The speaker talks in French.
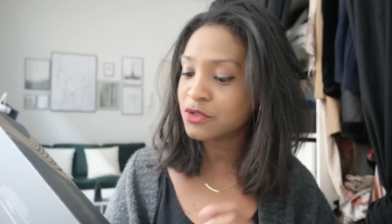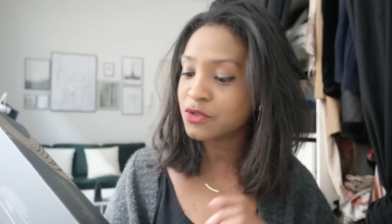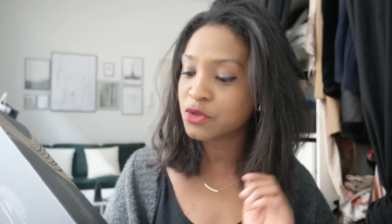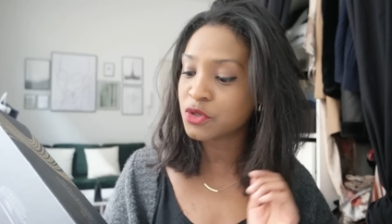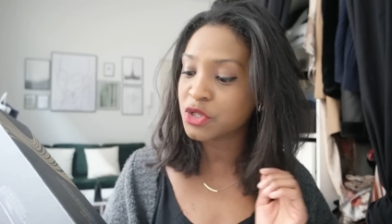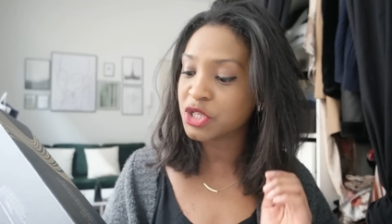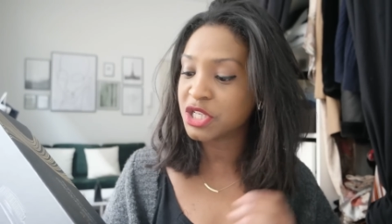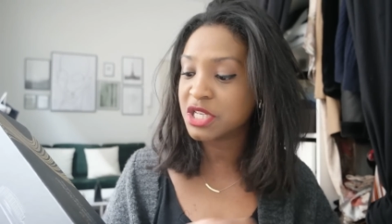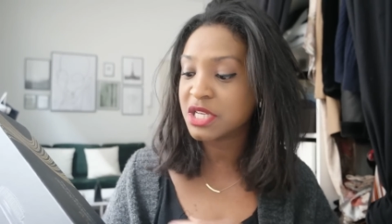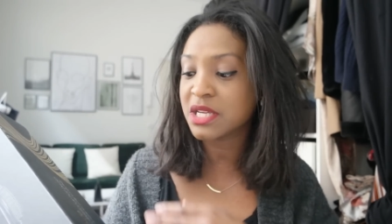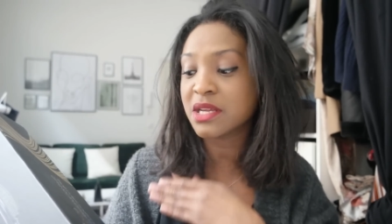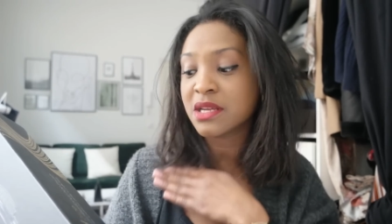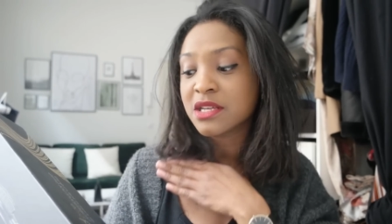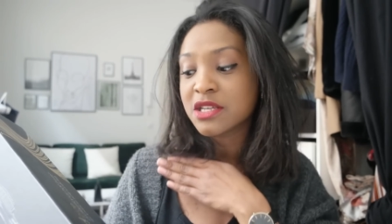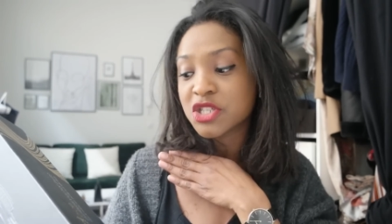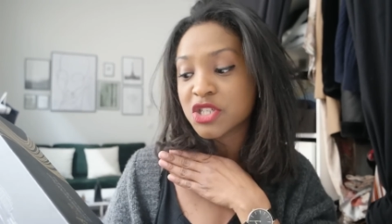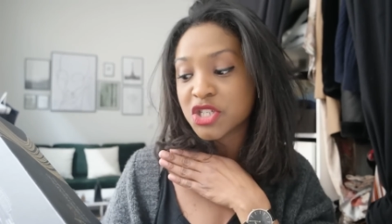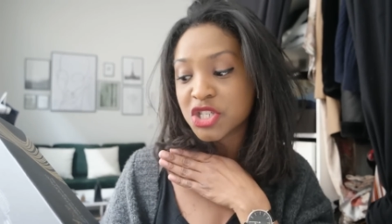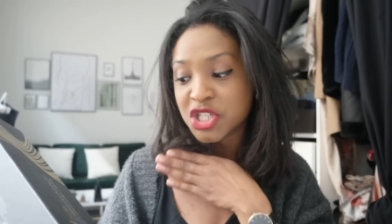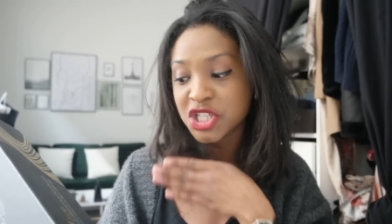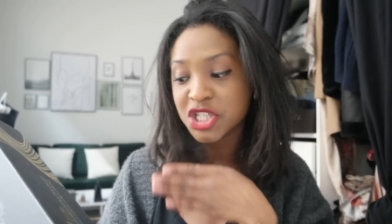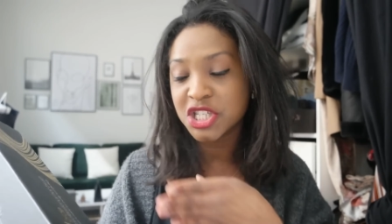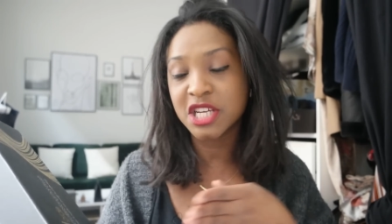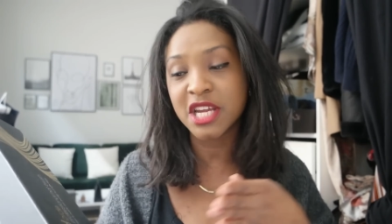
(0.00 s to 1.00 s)
de chez
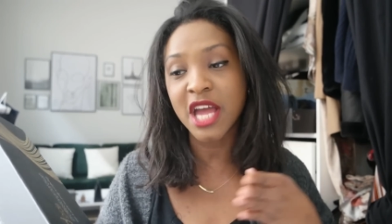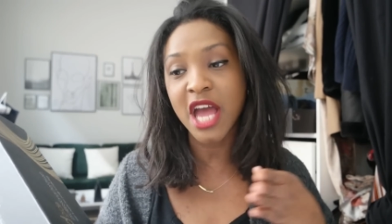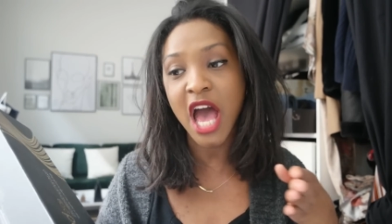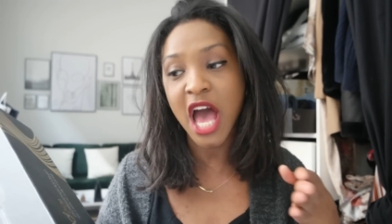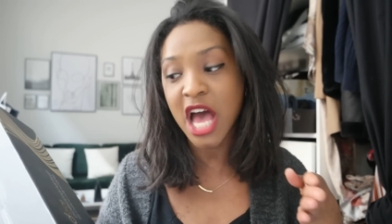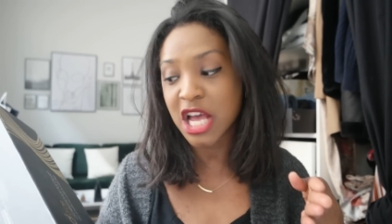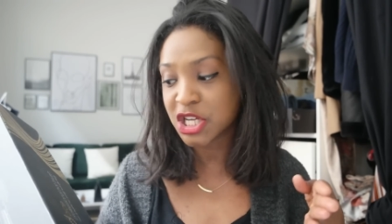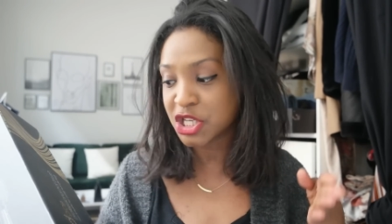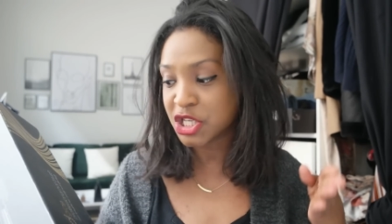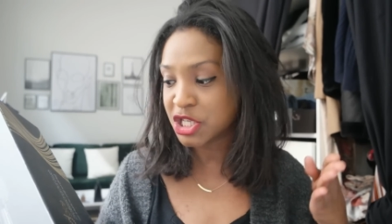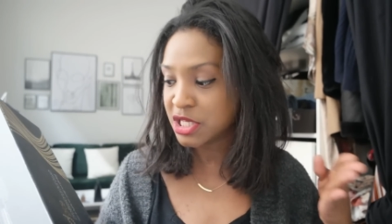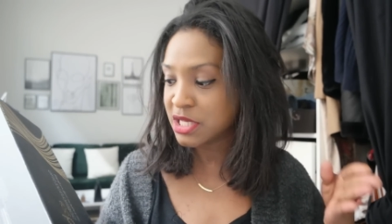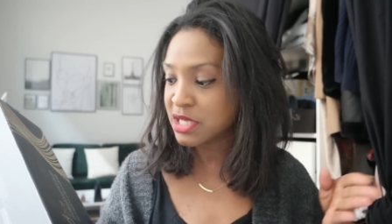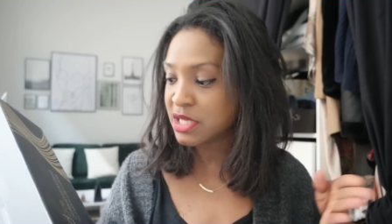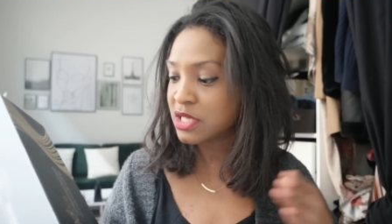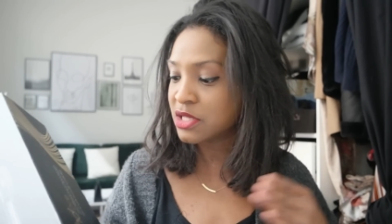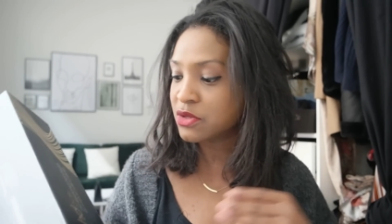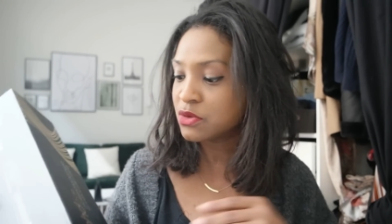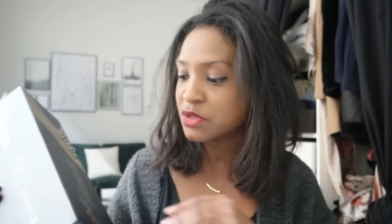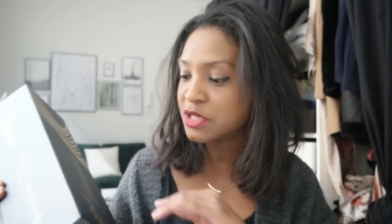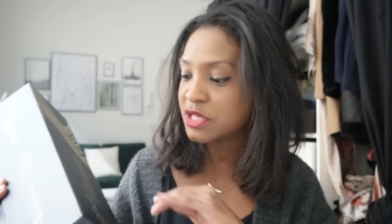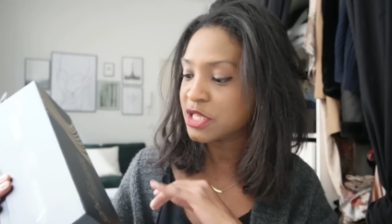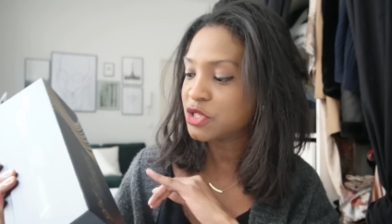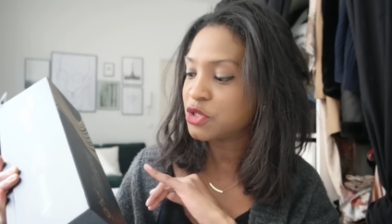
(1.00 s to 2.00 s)
GHD,
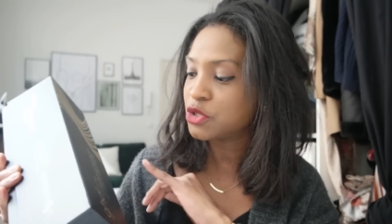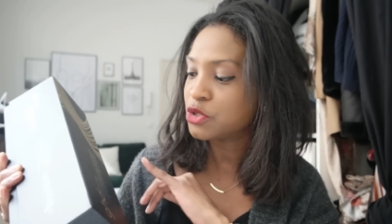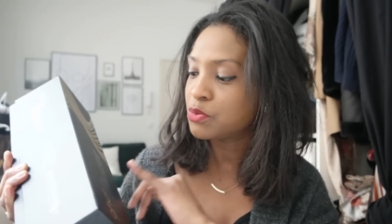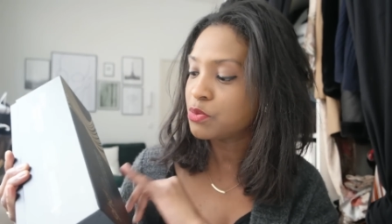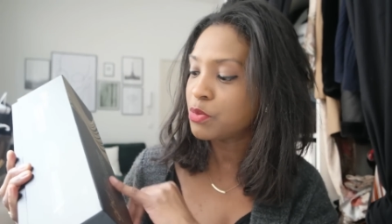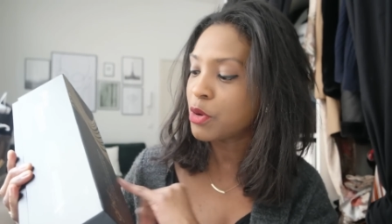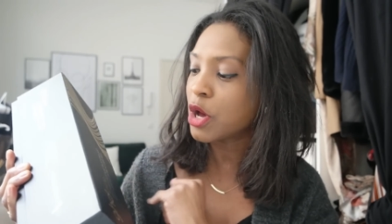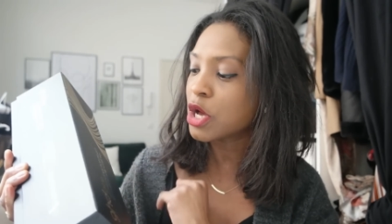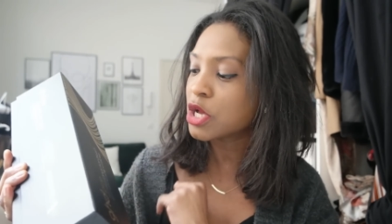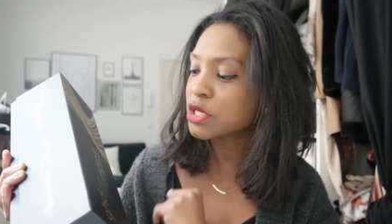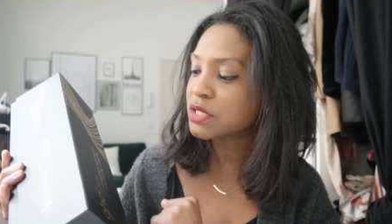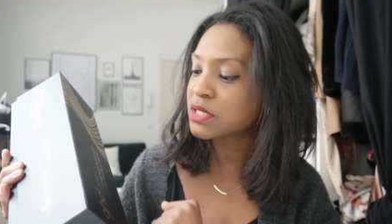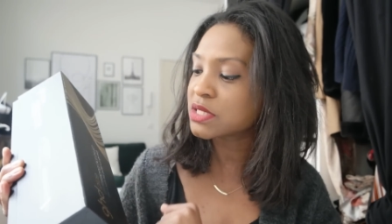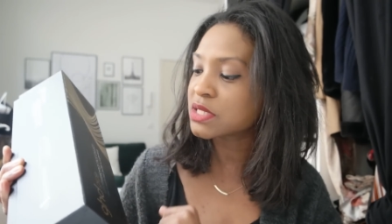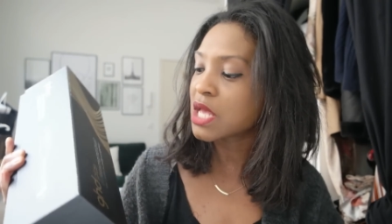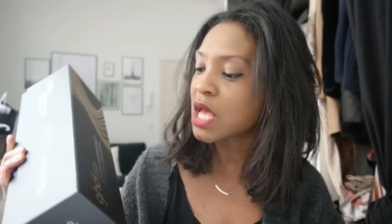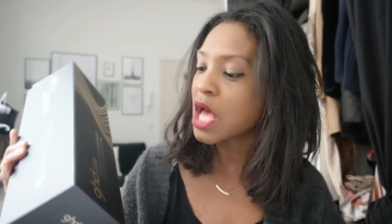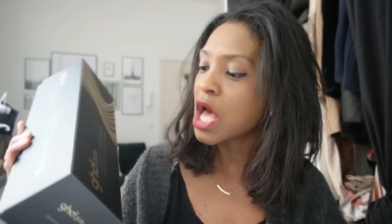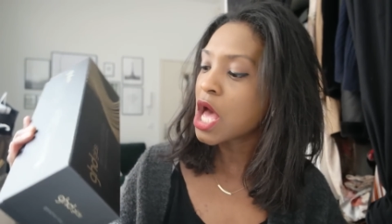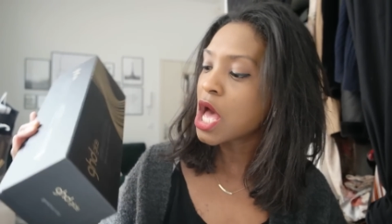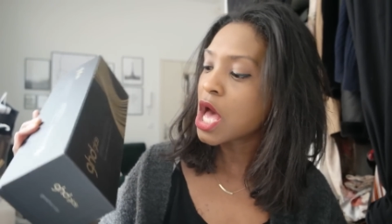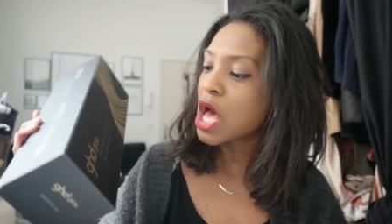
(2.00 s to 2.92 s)
donc qui est une brosse